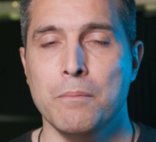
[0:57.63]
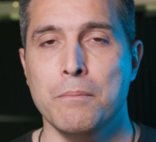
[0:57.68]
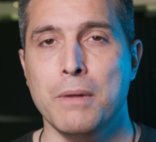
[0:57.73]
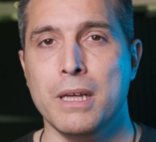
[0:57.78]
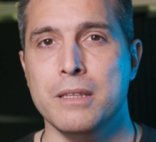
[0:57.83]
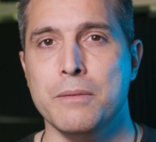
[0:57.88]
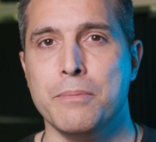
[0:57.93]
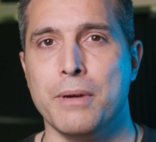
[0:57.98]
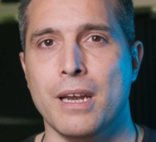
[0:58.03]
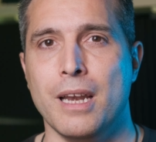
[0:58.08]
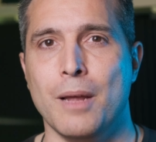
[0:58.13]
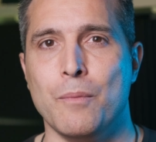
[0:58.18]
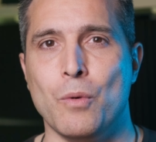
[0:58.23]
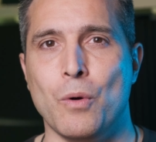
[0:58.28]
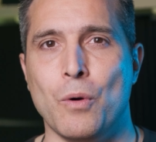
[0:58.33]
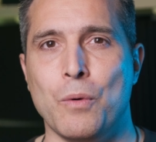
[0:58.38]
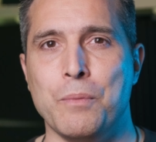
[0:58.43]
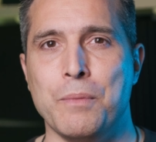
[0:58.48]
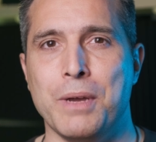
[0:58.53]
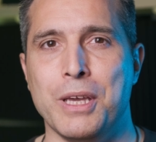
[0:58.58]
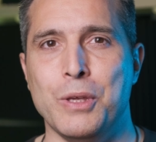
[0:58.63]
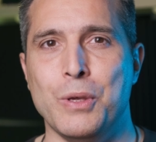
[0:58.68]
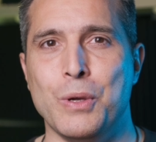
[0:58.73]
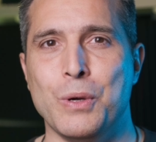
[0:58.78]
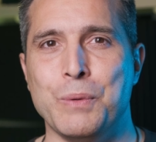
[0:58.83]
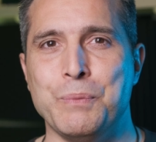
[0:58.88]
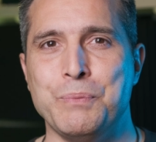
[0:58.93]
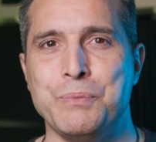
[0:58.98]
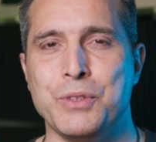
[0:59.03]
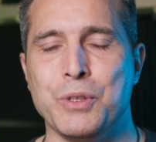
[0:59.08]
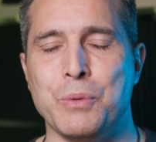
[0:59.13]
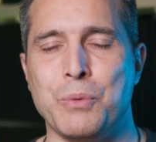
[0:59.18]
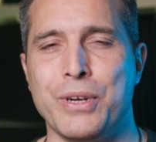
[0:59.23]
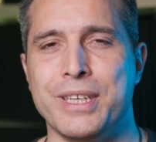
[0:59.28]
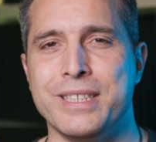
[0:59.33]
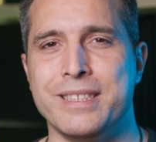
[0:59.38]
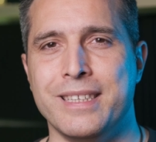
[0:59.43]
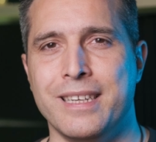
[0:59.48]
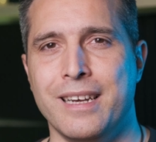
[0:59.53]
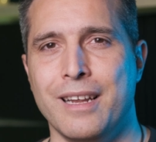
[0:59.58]
ma ne parliamo meglio dopo
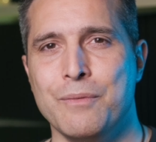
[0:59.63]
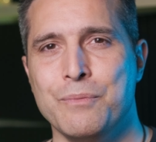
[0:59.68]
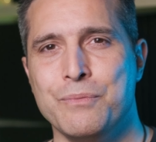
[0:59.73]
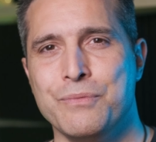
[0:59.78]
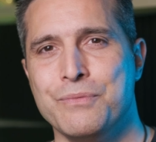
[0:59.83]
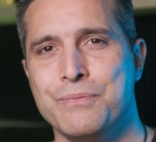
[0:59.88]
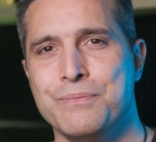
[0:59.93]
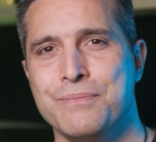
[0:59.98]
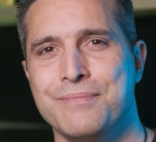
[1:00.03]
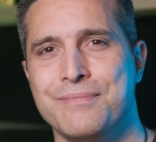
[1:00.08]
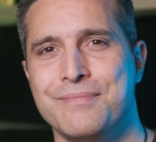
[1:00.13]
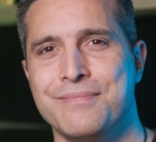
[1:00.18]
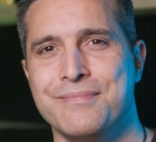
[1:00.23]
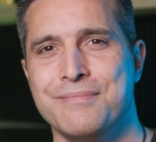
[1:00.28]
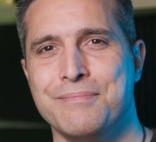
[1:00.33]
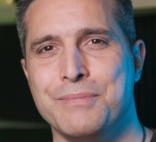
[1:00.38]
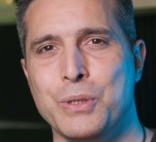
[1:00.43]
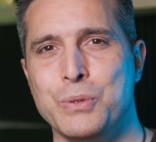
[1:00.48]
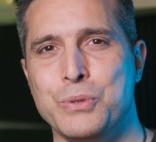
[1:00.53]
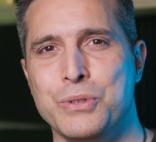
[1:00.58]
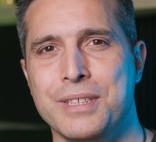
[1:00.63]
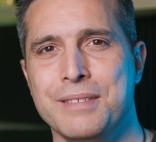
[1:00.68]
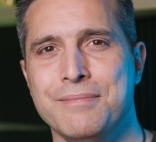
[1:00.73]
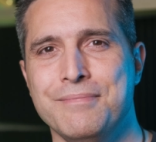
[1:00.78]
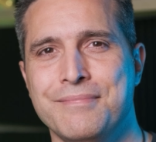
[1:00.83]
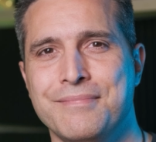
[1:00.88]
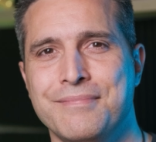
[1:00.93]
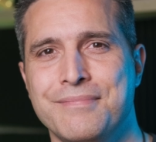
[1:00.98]
la sigla. Pronti?